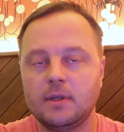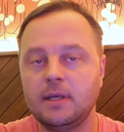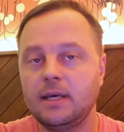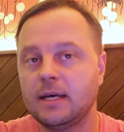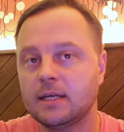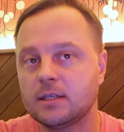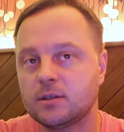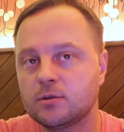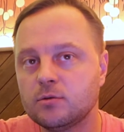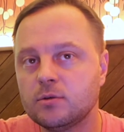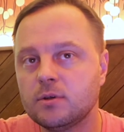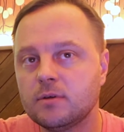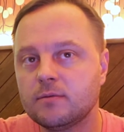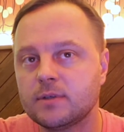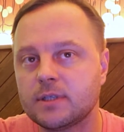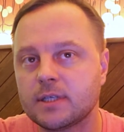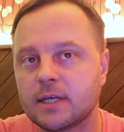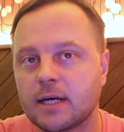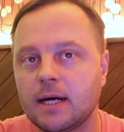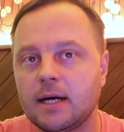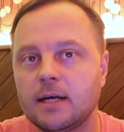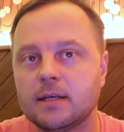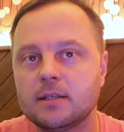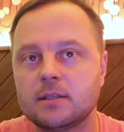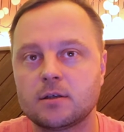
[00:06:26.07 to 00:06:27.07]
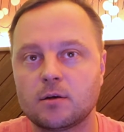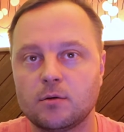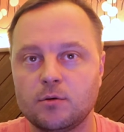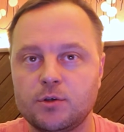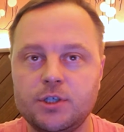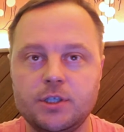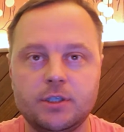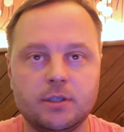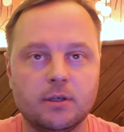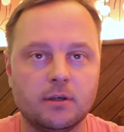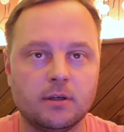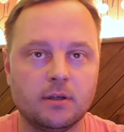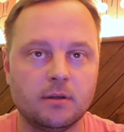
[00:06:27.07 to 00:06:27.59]
И отсюда вытекает
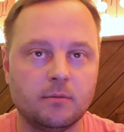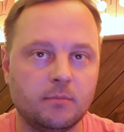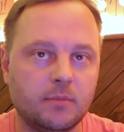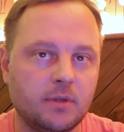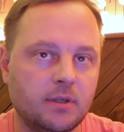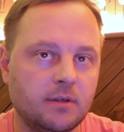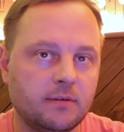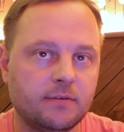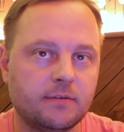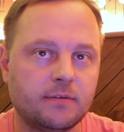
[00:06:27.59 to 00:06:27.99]
заключительный миф.